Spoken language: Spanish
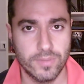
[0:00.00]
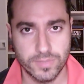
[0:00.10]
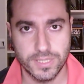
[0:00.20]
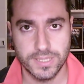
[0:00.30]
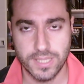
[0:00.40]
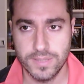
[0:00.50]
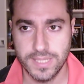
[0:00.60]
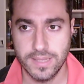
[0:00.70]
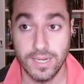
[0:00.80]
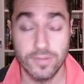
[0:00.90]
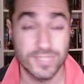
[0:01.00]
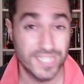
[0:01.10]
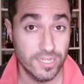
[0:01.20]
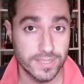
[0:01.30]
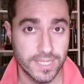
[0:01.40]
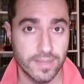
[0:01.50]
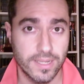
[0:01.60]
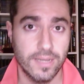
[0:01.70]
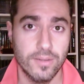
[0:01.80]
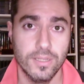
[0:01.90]
bueno, pues he estado bastante liado, sigo
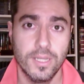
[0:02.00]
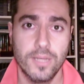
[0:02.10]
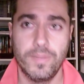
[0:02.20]
bastante liado,